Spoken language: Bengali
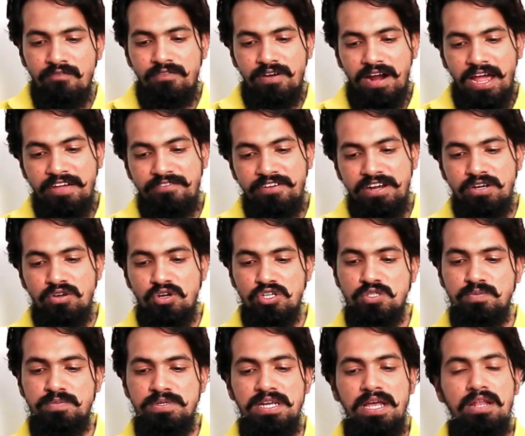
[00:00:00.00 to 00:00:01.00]
প্রাইভেট
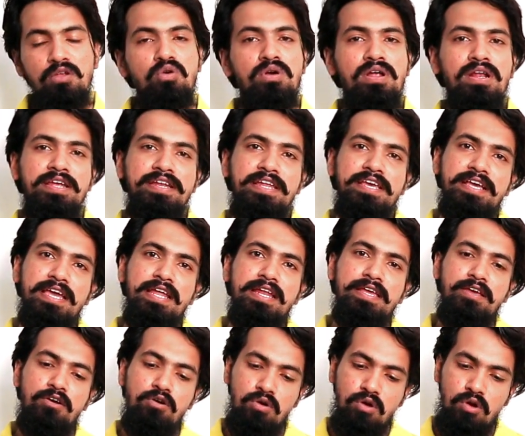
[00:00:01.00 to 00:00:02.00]
হসপিটাল ও ক্লিনিকে
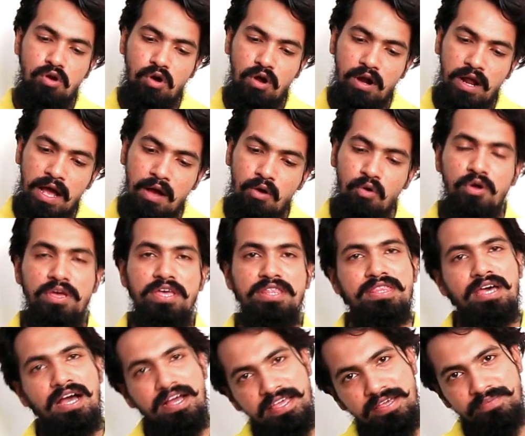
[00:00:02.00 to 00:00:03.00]
নিয়োগ করা হয়ে
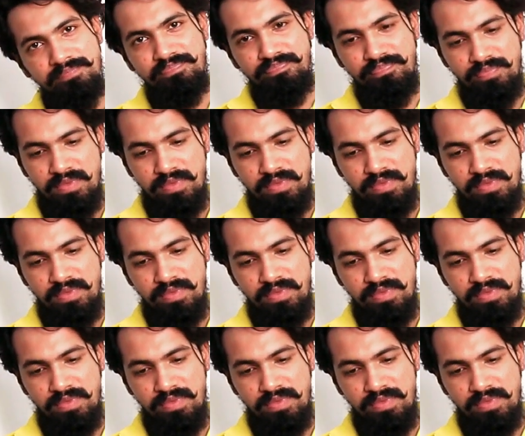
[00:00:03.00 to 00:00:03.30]
থাকে